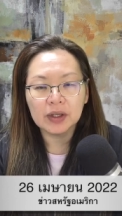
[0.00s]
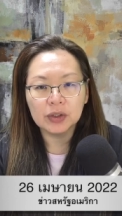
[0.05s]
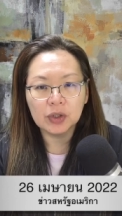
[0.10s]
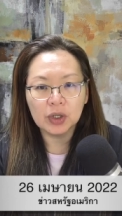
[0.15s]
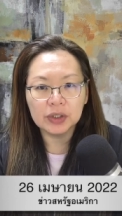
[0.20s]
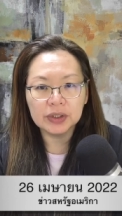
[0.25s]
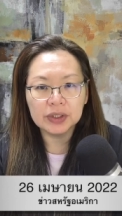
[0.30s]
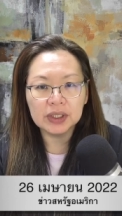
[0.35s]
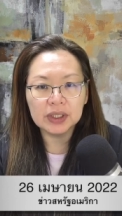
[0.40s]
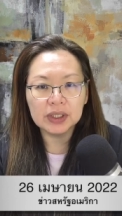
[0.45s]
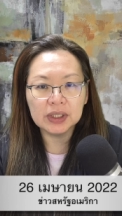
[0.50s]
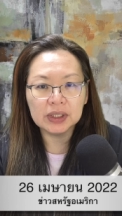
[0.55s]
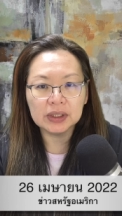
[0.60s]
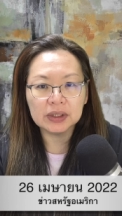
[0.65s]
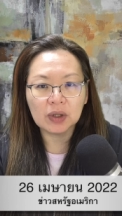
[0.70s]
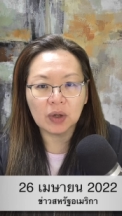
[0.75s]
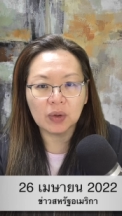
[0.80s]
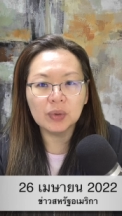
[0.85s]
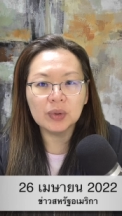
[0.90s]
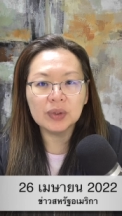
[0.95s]
โดยที่
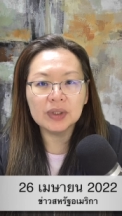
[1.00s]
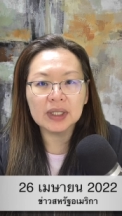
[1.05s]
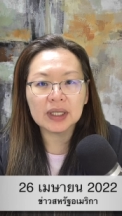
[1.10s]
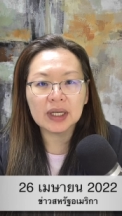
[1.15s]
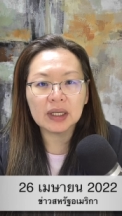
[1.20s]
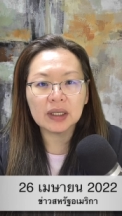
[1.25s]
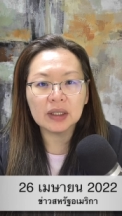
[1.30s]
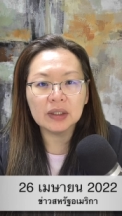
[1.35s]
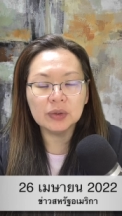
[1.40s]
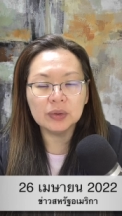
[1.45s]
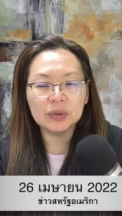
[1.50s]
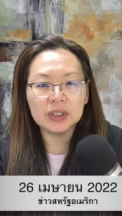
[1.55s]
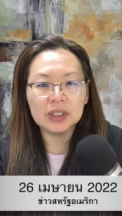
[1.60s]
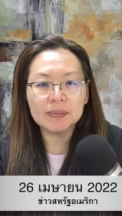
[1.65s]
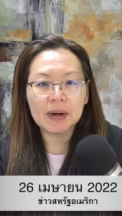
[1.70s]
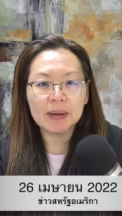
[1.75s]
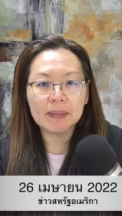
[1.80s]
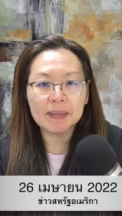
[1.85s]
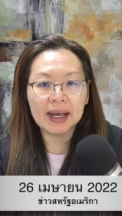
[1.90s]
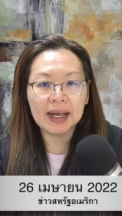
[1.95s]
ต่อหุ้นนะคะก็อยู่
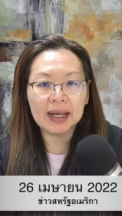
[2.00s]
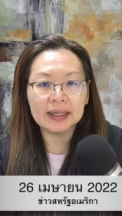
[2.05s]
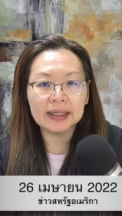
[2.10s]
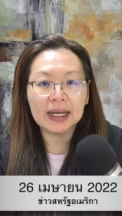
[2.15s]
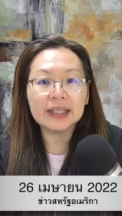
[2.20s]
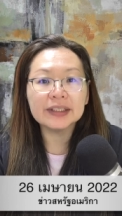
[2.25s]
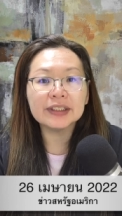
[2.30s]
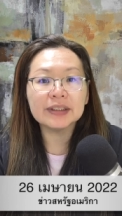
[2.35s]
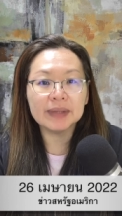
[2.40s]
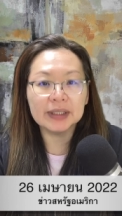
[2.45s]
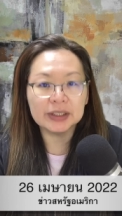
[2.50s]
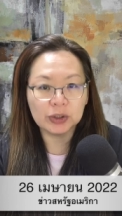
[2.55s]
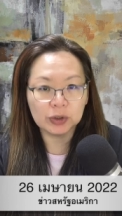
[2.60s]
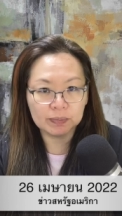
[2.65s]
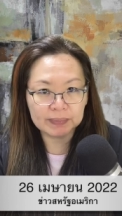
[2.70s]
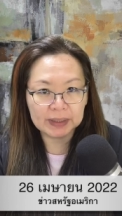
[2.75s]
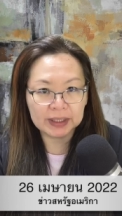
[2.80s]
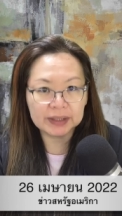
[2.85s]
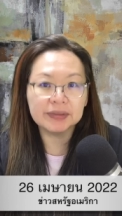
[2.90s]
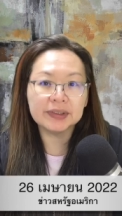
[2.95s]
ที่ประมาณ
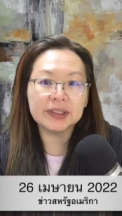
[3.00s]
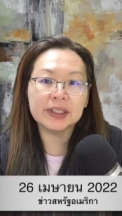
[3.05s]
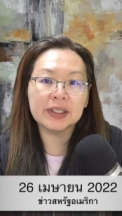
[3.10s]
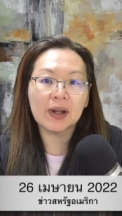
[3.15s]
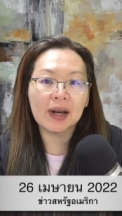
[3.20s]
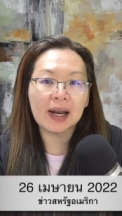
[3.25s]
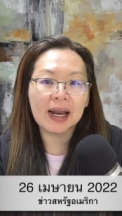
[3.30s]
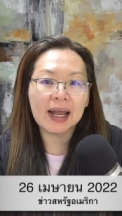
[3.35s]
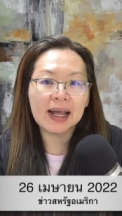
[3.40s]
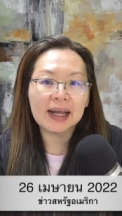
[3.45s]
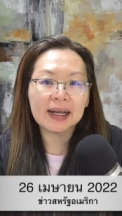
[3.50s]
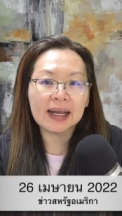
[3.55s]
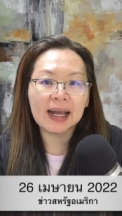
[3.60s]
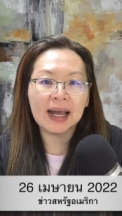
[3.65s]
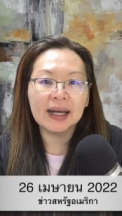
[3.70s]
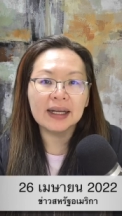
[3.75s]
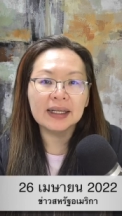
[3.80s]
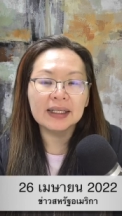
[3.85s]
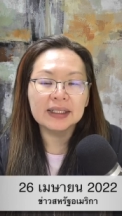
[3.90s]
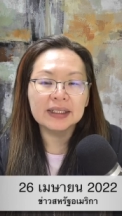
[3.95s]
51.84 ดอลลาร์
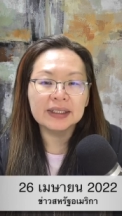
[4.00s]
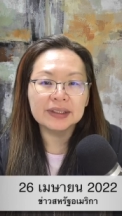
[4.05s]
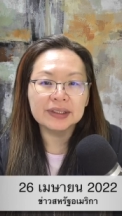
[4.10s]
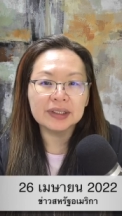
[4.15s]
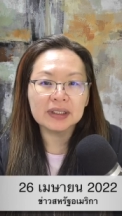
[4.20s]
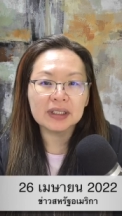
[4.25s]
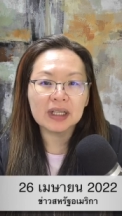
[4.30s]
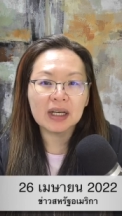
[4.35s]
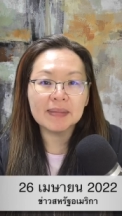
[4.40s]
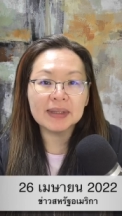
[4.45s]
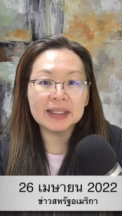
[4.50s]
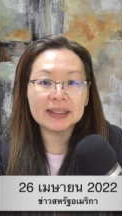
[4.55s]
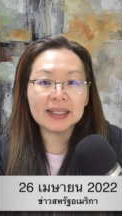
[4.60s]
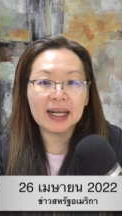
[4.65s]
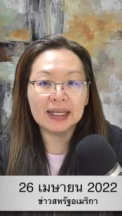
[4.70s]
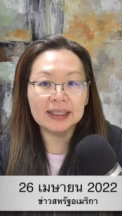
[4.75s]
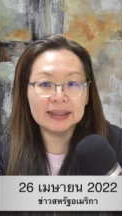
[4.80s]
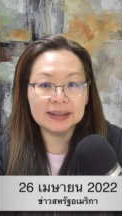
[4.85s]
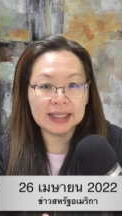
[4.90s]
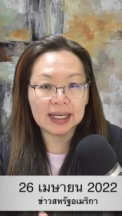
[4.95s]
ค่ะ ซึ่งก็ไม่
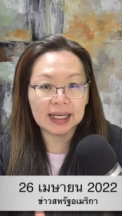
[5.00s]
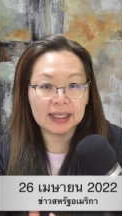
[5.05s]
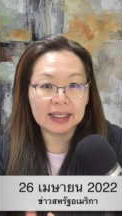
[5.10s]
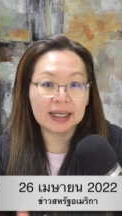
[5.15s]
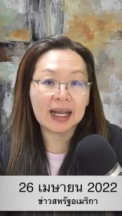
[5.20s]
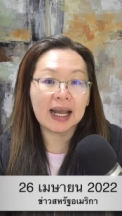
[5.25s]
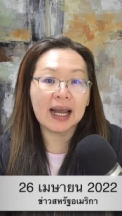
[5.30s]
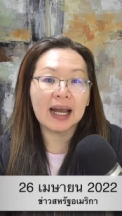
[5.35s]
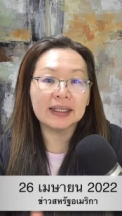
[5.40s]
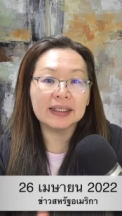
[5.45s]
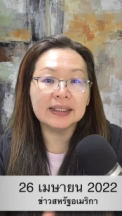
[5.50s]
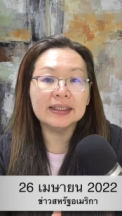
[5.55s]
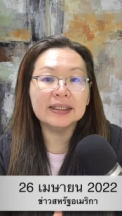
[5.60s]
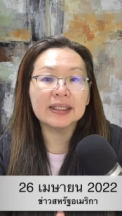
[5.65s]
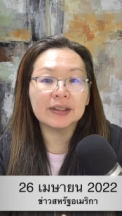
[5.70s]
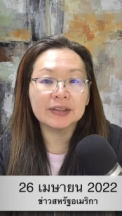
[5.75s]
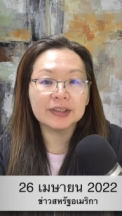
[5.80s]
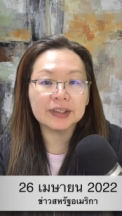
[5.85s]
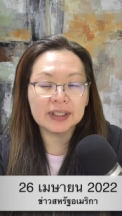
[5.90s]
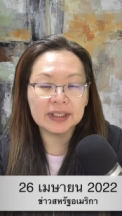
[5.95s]
ต่างจากราคาที่
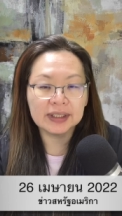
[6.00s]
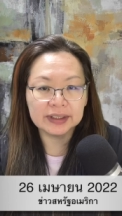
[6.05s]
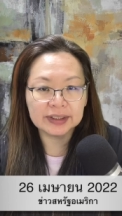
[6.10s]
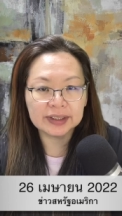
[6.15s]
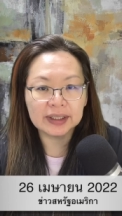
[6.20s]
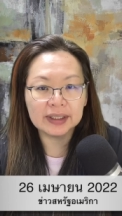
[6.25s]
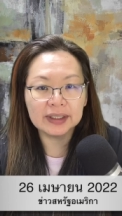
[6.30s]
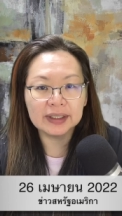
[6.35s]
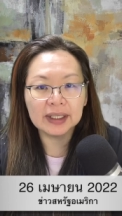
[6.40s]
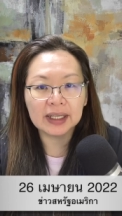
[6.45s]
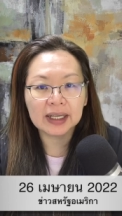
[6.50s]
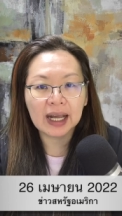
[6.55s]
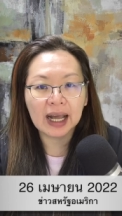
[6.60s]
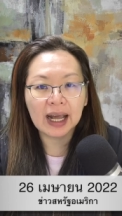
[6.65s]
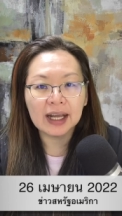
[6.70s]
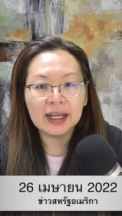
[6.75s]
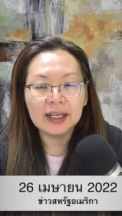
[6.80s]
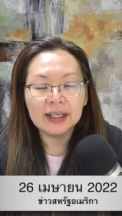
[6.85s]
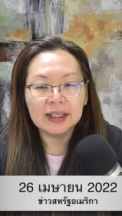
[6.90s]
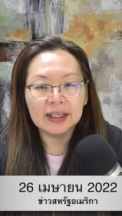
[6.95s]
เขาเสนอซื้อนะ
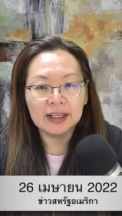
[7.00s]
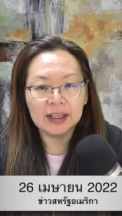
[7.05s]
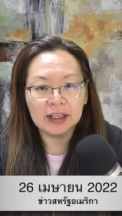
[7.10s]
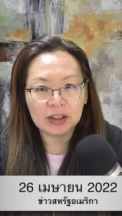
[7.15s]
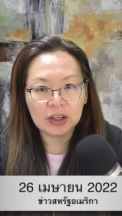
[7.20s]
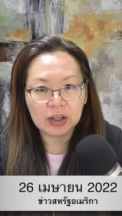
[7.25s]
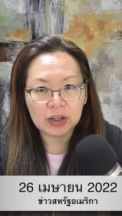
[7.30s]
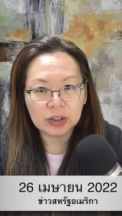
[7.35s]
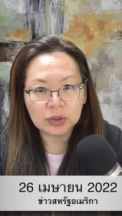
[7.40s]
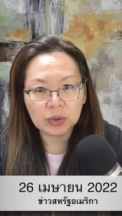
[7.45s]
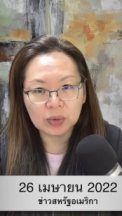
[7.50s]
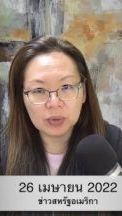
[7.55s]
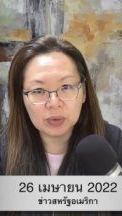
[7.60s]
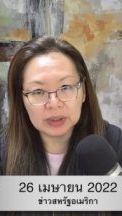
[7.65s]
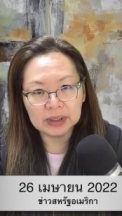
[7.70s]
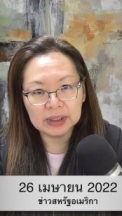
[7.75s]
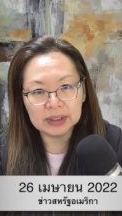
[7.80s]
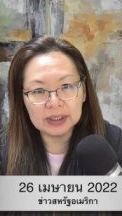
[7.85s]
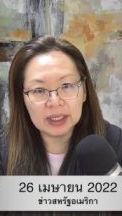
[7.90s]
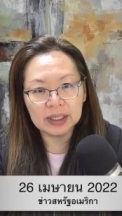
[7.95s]
คะ แล้วก็ข้อตกล
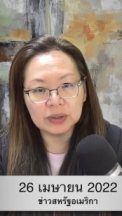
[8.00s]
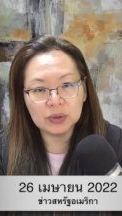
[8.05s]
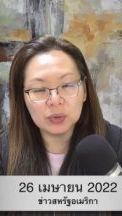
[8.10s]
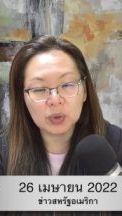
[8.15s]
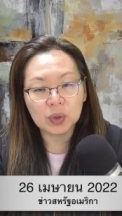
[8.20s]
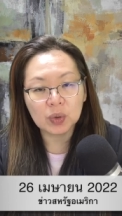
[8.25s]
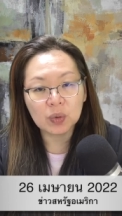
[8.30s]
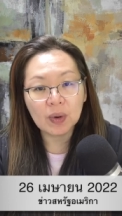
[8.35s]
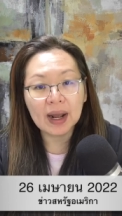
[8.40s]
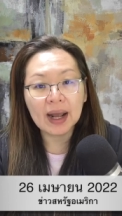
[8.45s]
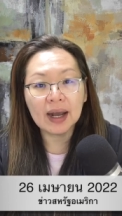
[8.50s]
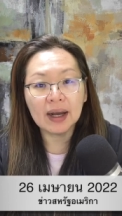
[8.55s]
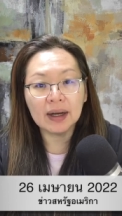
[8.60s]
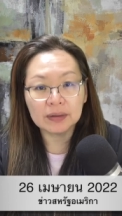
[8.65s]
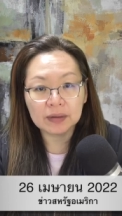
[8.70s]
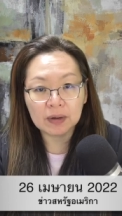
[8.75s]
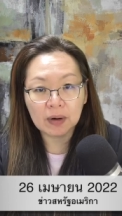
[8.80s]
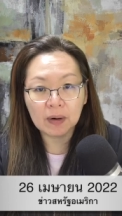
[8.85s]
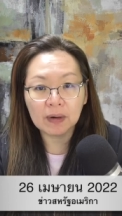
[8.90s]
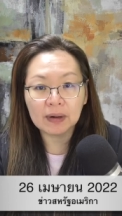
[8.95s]
งนี้เนี่ยอยู่ระหว่าง
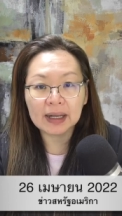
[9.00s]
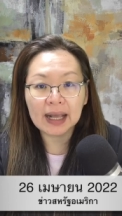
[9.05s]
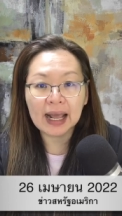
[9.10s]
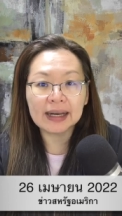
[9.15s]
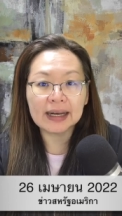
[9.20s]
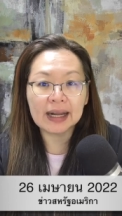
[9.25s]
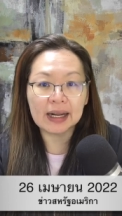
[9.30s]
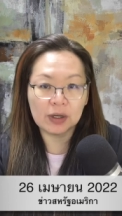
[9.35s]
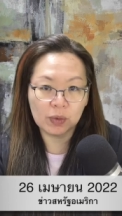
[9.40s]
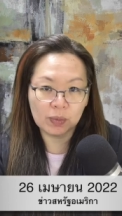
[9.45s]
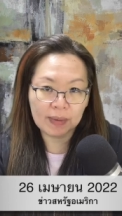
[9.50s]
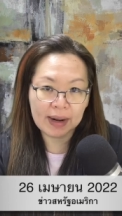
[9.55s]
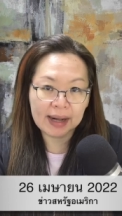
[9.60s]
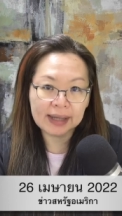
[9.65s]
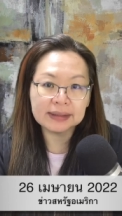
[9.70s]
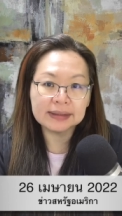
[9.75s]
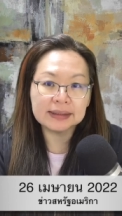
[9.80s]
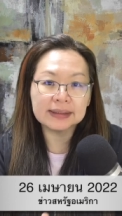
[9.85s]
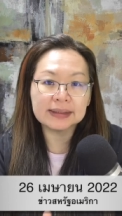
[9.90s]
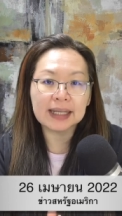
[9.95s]
รอการอนุ
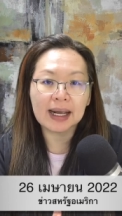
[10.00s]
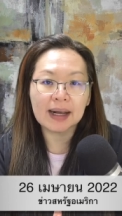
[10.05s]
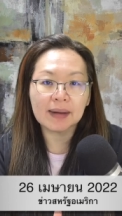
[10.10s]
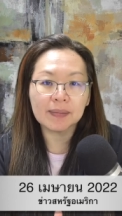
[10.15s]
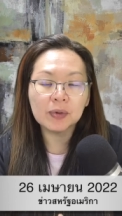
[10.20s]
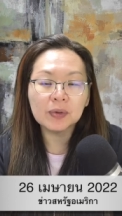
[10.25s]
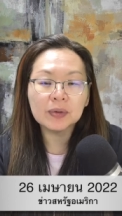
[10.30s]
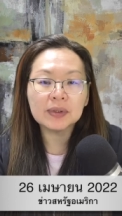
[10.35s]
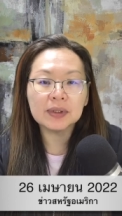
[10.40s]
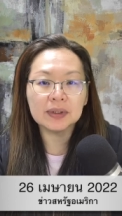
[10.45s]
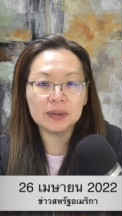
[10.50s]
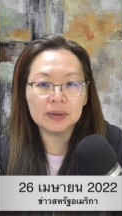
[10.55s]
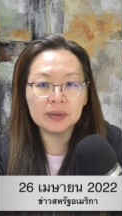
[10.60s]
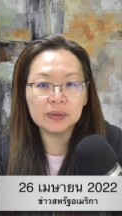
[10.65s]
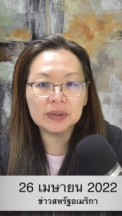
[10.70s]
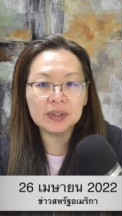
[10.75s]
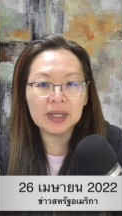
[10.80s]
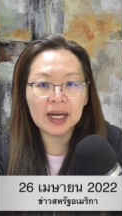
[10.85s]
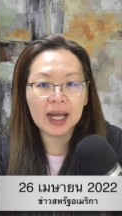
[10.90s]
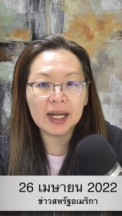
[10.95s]
มัติ จากผู้ถือ
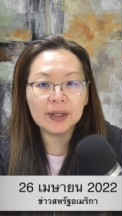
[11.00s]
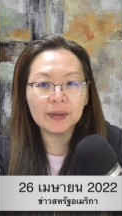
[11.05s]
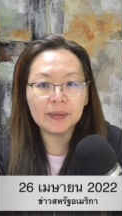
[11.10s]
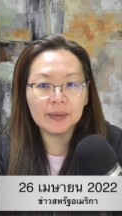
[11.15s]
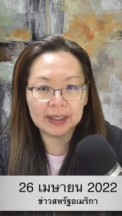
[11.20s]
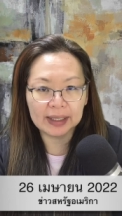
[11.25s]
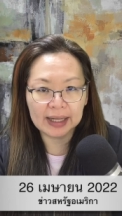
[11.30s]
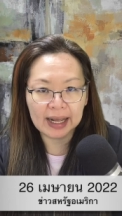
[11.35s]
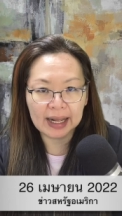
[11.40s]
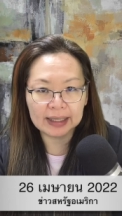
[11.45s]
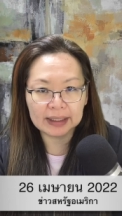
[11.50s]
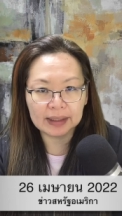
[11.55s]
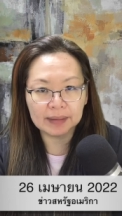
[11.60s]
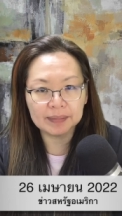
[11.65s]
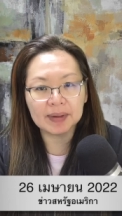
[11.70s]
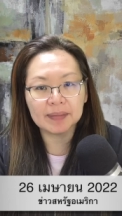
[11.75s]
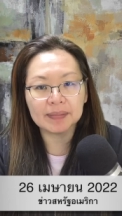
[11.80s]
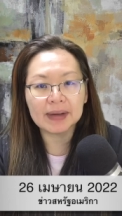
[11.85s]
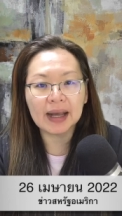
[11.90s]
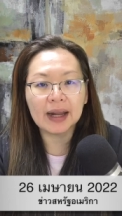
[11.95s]
หุ้นและหน่วยงาน
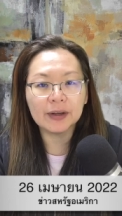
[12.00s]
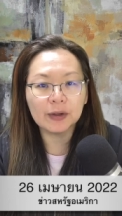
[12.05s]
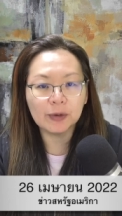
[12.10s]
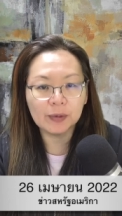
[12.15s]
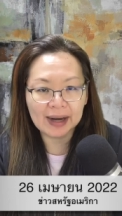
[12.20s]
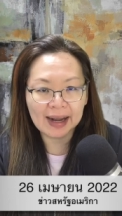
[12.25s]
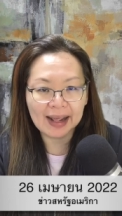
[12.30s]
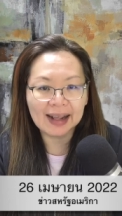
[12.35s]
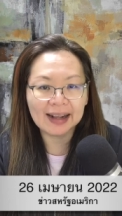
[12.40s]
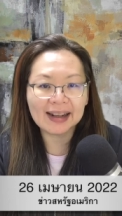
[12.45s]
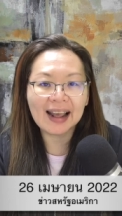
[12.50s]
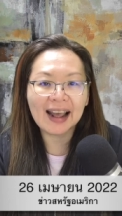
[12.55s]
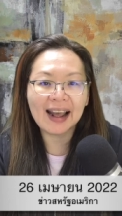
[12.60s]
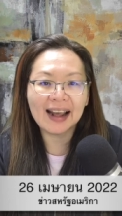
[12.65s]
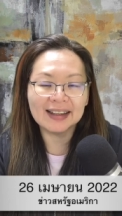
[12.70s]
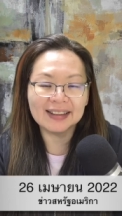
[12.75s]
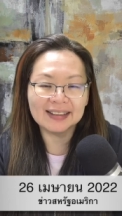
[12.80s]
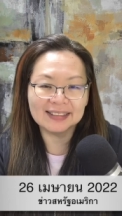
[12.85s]
กำกับการดูแลค่ะ